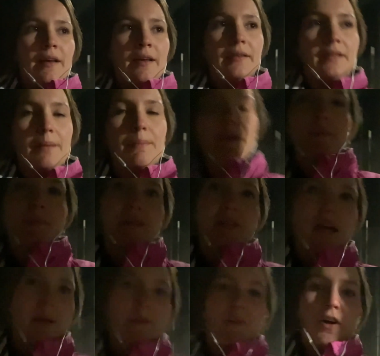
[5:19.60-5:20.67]
damit man da
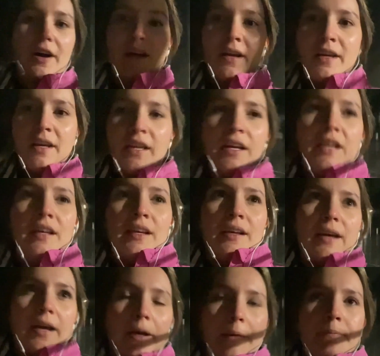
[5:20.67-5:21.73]
einfach
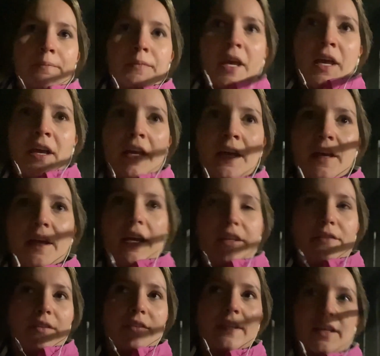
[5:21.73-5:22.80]
ähm,
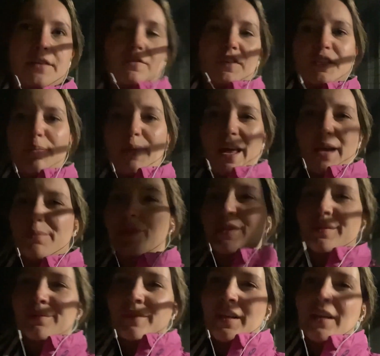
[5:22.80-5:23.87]
etwas hat, was
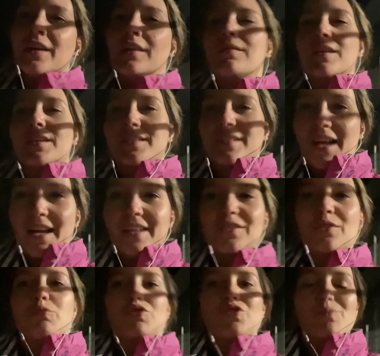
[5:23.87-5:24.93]
bleibt, was da ist,
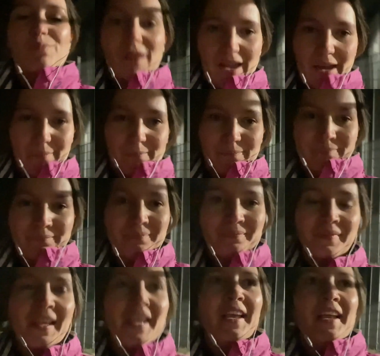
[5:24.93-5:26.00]
um zu bleiben.
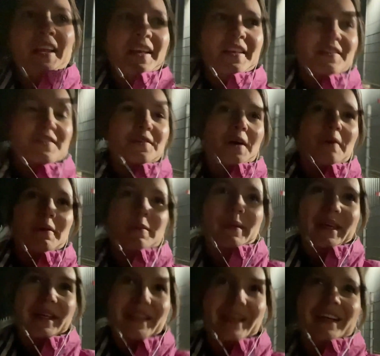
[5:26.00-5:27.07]
So habe ich mir
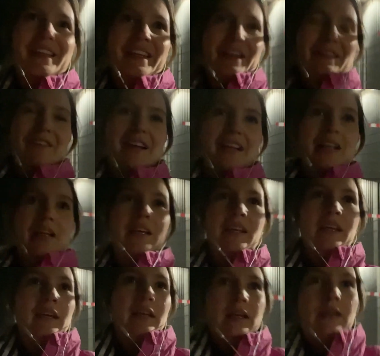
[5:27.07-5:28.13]
gedacht, weil
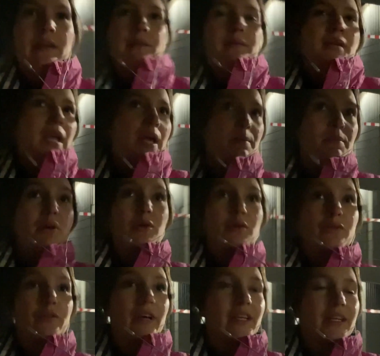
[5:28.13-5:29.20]
im
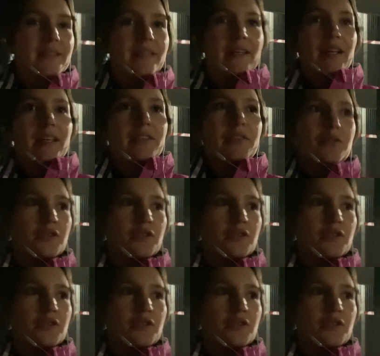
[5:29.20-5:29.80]
Beruf ändert sich alles so